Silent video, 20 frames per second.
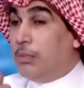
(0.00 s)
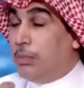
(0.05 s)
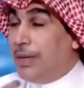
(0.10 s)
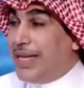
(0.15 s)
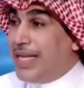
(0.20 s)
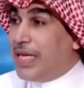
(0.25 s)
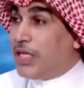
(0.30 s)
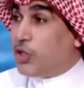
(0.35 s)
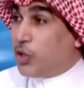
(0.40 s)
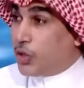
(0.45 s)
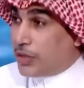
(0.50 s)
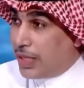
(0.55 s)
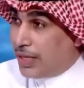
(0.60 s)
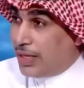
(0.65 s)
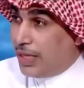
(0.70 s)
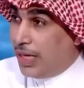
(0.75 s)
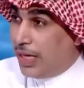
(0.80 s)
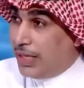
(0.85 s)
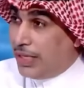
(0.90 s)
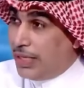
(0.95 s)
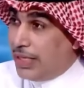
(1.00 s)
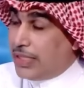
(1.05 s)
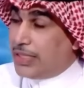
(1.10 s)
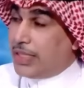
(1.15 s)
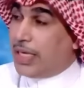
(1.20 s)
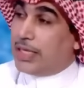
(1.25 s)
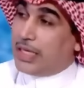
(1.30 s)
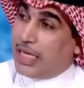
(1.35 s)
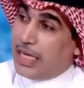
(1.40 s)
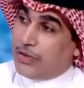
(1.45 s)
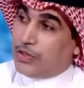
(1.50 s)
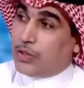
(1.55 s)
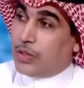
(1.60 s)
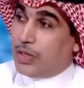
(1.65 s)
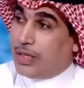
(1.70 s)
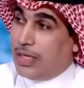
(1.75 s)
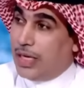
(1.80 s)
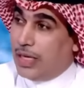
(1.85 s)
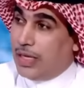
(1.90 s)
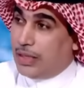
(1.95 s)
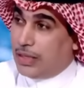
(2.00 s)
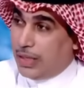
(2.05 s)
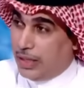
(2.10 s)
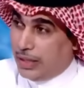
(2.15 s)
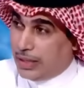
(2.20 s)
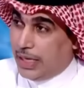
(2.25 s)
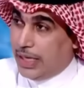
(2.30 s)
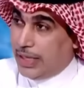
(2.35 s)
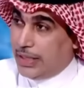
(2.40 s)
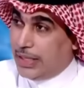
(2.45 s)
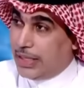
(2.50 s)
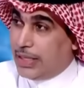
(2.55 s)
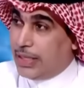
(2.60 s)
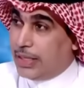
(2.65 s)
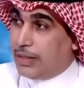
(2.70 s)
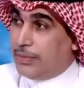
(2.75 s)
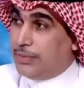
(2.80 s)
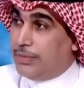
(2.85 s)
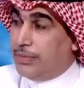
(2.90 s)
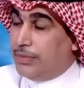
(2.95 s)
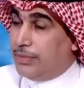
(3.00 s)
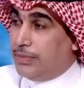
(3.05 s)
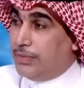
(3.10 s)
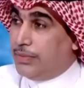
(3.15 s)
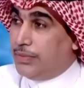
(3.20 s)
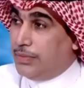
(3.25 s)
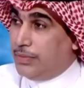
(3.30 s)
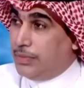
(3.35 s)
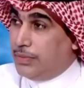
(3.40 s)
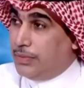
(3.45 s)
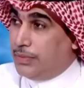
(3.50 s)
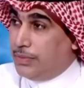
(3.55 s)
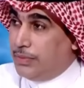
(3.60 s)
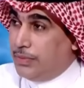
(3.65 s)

بدا الشوط الثاني ايش اللي تغير الشوط الثاني انا اقصده يعني من سؤالي